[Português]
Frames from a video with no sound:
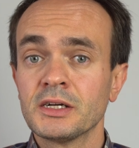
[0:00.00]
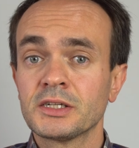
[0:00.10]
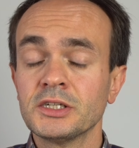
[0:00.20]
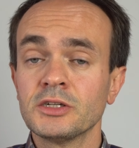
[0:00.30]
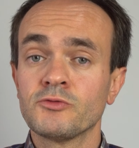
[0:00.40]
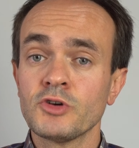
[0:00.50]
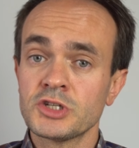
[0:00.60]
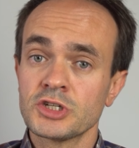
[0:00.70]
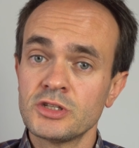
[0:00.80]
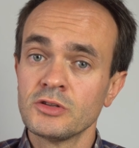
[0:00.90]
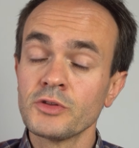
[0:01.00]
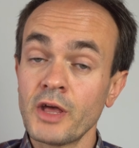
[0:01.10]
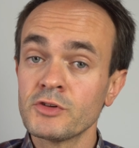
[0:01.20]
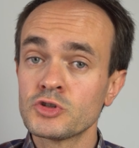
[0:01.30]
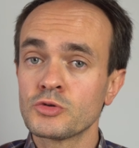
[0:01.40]
uh, que vocês não
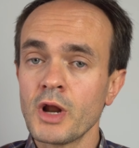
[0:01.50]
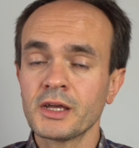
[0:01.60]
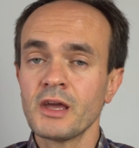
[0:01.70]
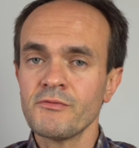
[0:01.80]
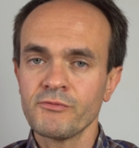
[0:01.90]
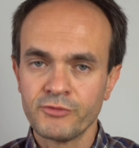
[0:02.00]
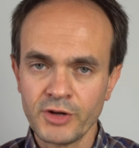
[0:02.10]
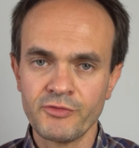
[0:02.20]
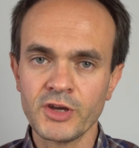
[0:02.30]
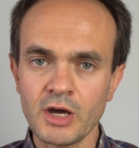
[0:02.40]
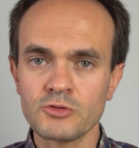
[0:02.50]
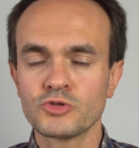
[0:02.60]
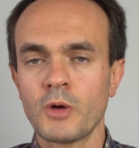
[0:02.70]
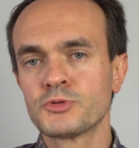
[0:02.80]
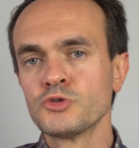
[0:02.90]
devem descurar que é verificar os
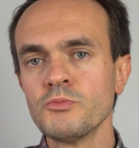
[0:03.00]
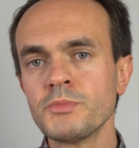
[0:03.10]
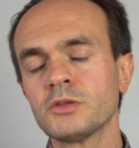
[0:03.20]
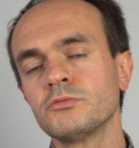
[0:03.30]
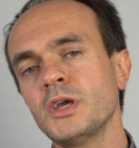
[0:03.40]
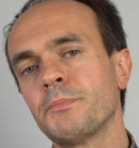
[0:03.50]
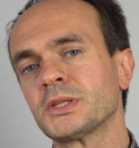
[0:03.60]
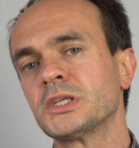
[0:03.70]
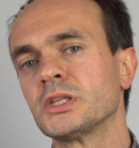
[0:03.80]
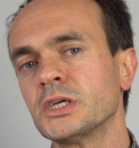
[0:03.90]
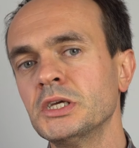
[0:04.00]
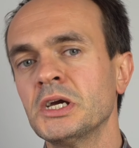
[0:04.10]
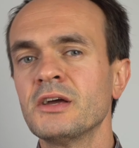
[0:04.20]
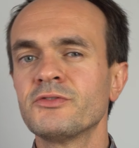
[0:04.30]
tops no momento e a partir daí